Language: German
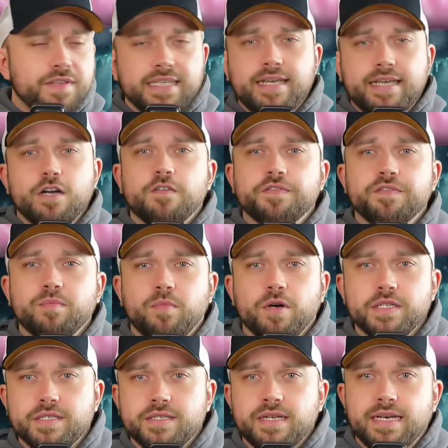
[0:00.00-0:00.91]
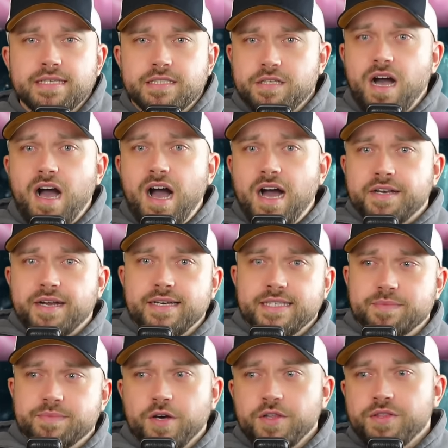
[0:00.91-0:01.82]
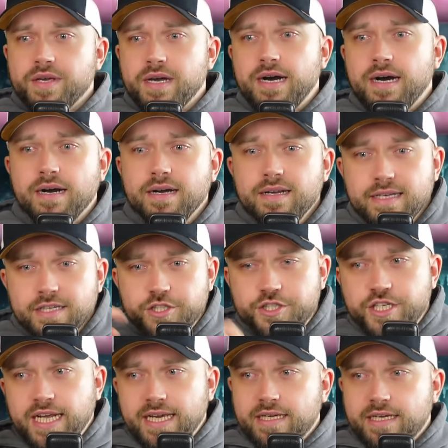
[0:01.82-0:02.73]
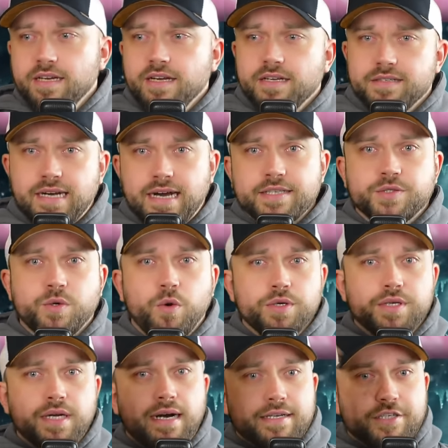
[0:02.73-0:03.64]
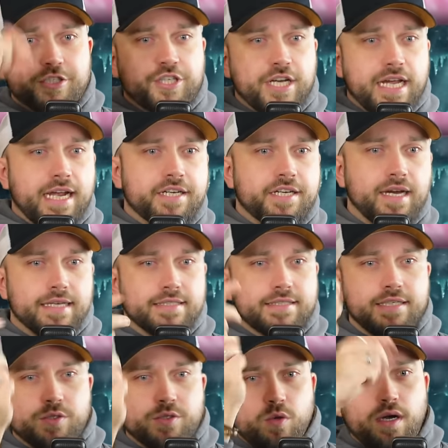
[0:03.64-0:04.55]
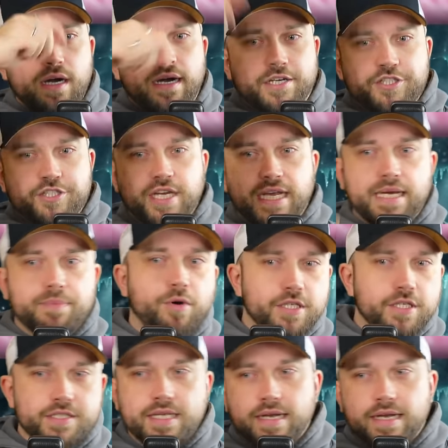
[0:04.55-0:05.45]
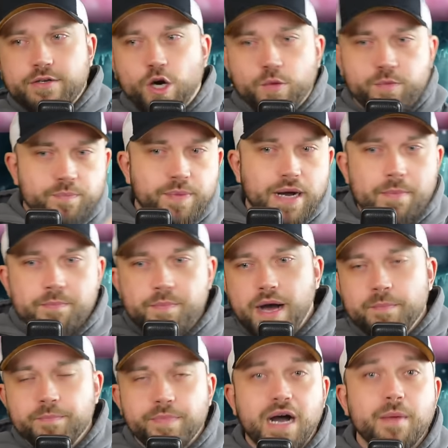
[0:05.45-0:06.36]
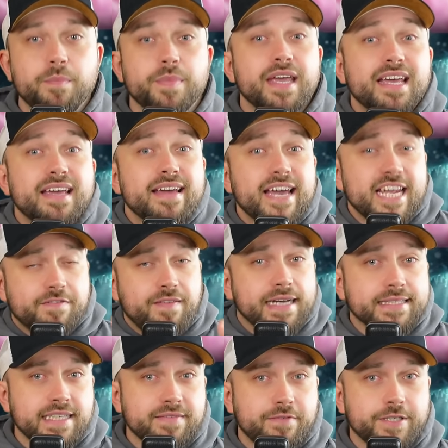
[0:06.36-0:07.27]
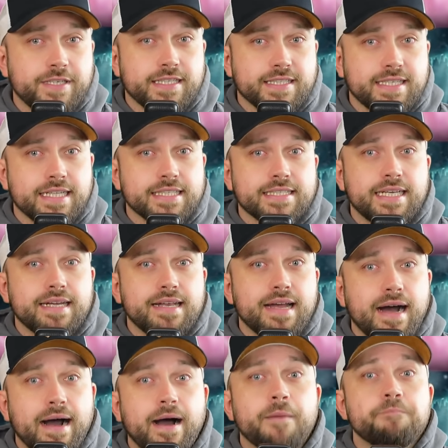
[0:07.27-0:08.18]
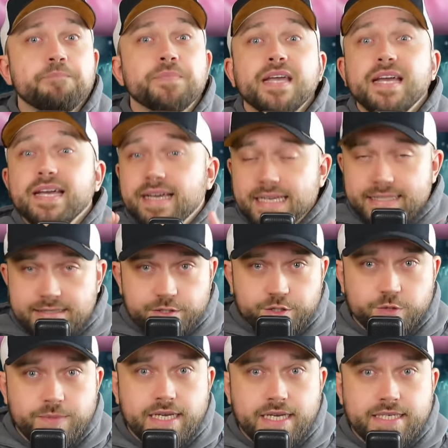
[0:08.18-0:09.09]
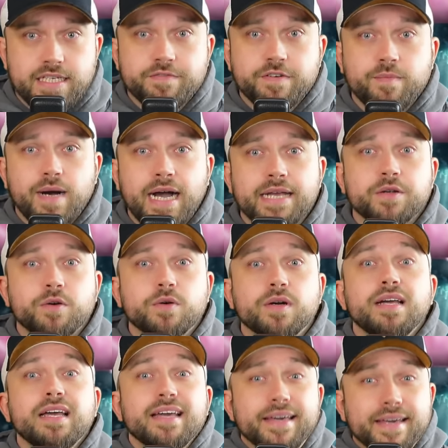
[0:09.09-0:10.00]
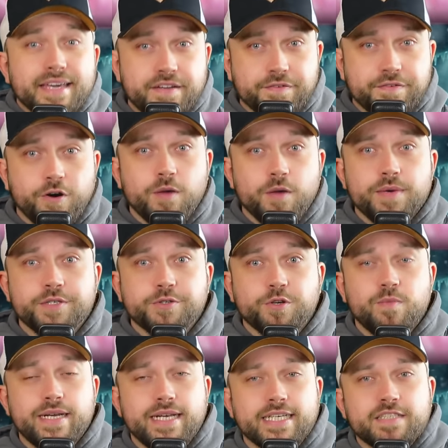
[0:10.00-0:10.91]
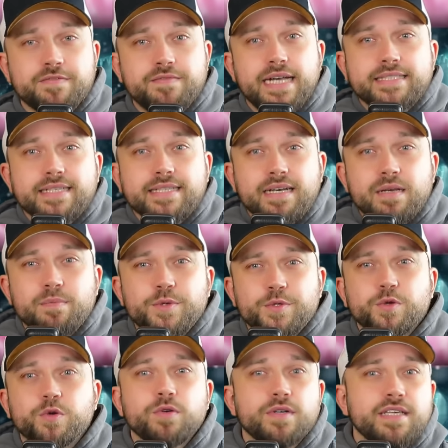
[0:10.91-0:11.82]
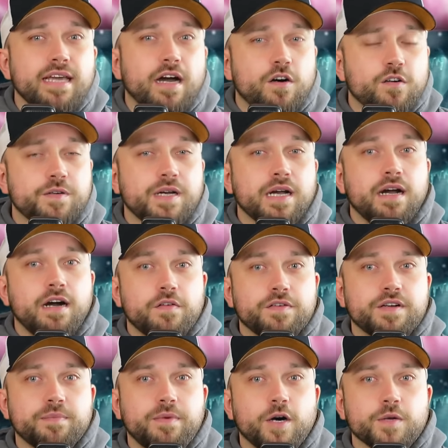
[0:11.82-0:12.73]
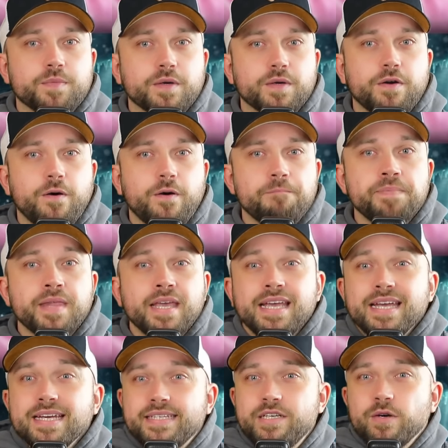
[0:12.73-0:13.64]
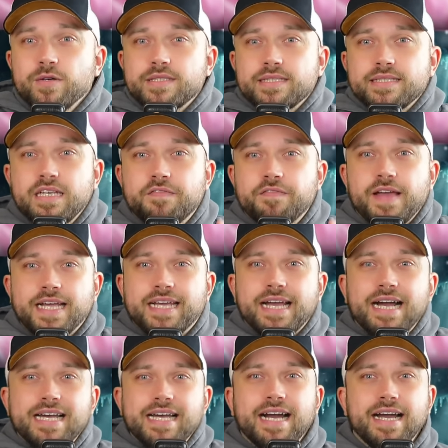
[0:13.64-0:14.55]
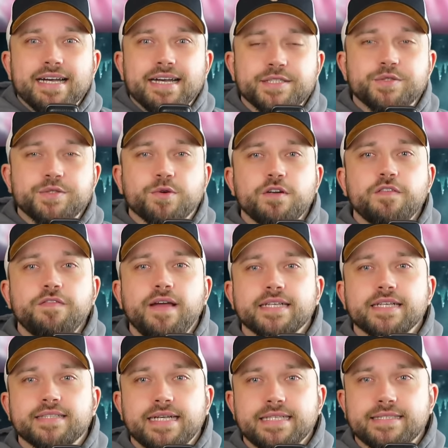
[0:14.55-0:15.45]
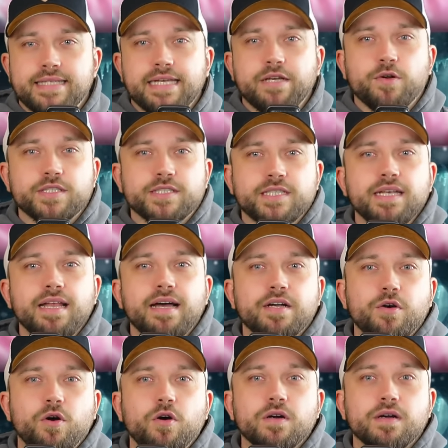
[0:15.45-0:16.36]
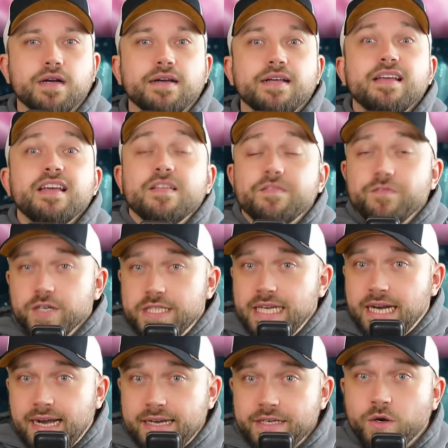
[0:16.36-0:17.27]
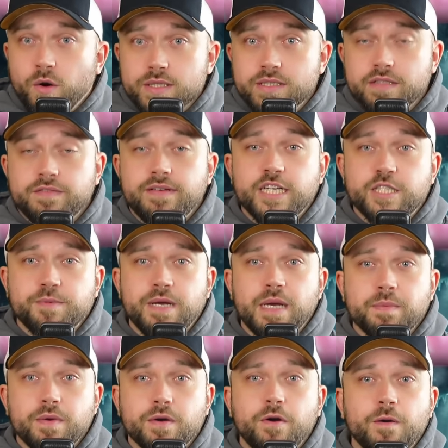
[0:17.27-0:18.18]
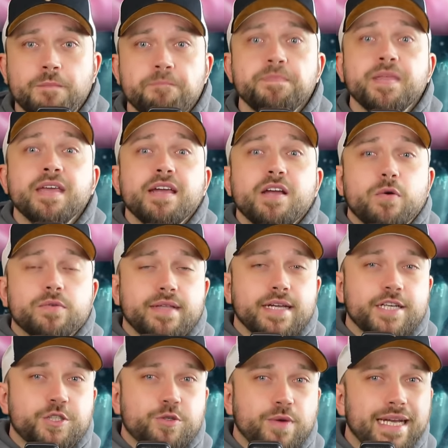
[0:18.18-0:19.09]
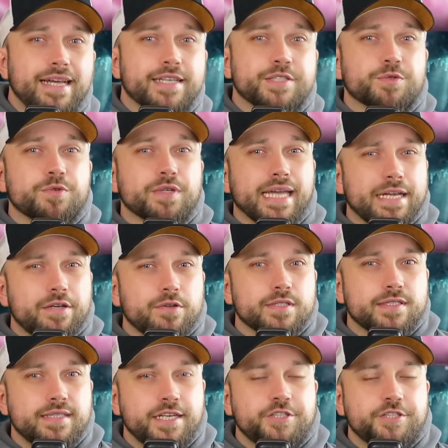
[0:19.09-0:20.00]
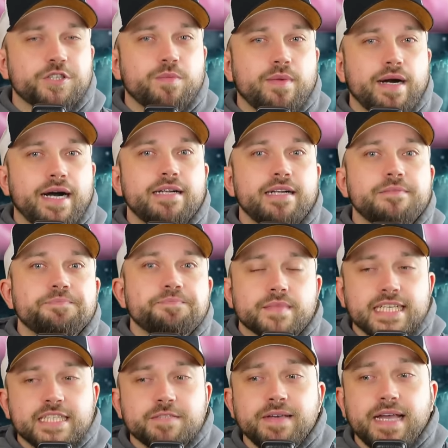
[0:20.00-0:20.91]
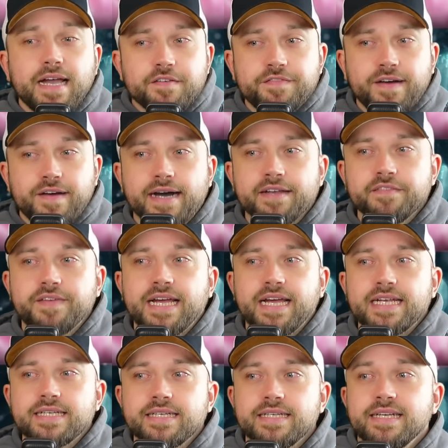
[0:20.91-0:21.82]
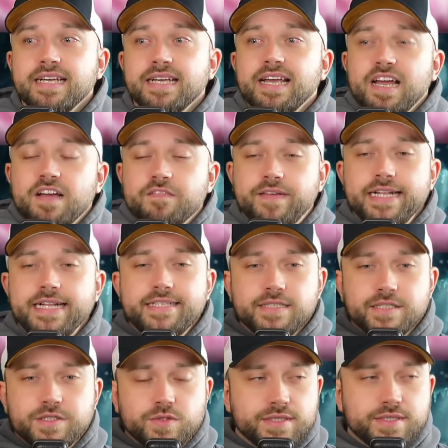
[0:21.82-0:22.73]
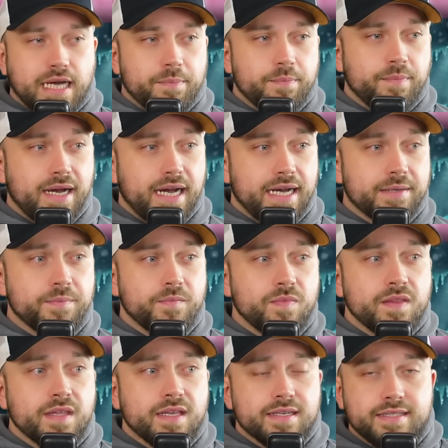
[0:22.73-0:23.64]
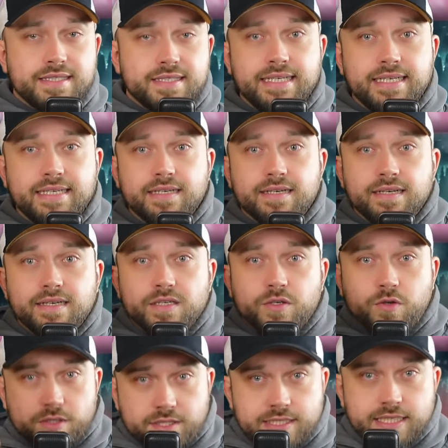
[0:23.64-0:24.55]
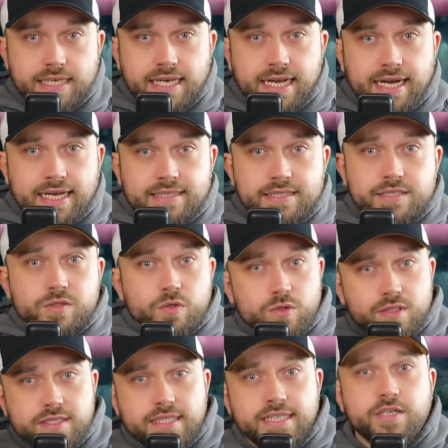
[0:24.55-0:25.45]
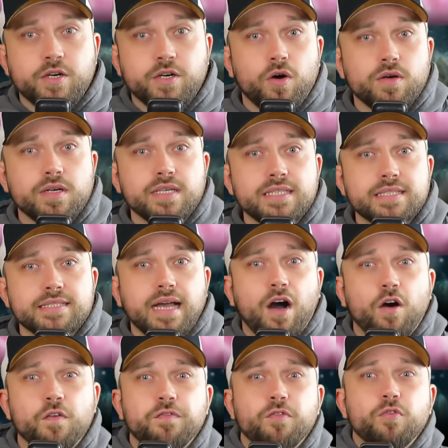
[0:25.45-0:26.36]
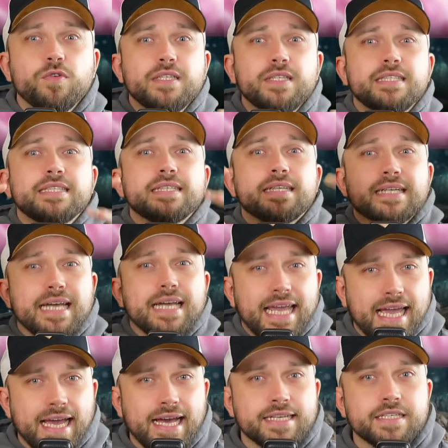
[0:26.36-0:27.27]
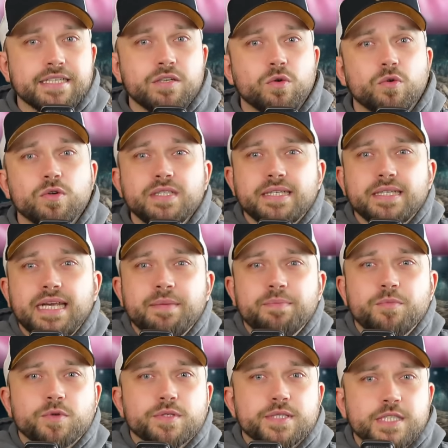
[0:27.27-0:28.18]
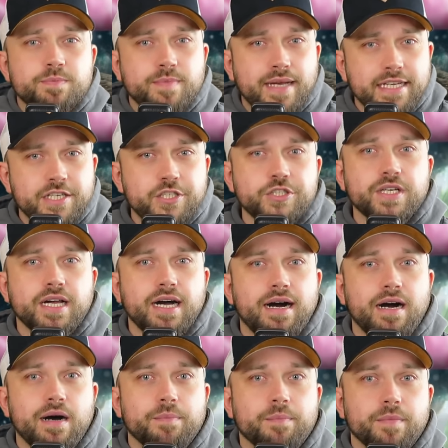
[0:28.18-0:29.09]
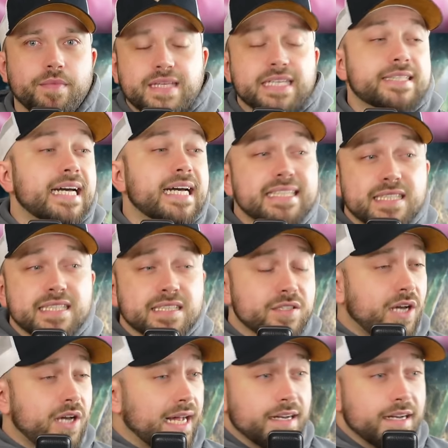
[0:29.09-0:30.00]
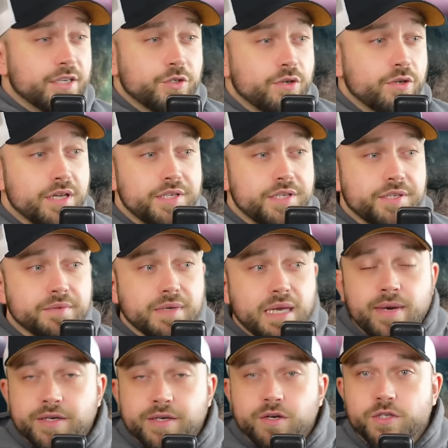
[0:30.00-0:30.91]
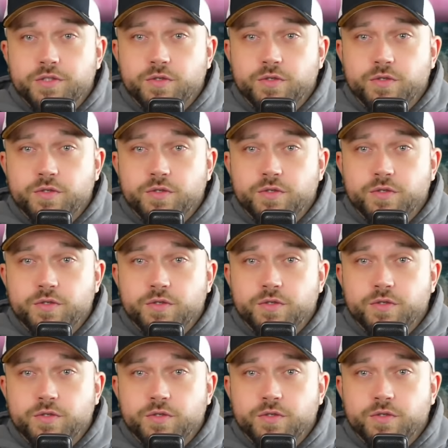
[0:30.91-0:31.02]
wie in King of the Monsters, ah, da ist Mothra, check, da ist Rodan, check, da ist Ghidorah, check, Monsterkloppe, bam, bam, bam. Ich weiß, ihr wollt das ganz gerne haben, ist eine subjektive Meinung. Ich freue mich drüber, dass wir jetzt eine Mythologie auf, äh, aufgebaut bekommen, die uns in die Vergangenheit zurückversetzt. Denn Godzilla Kong wird hier einen großen Flashback bekommen und der Trailer suggeriert uns jetzt schon mal, dass wir erfahren werden, welchen Zusammenhang die Godzillas und die Kongs auf unsere Erde und eben uns Menschen haben. Das Ganze kann natürlich immer noch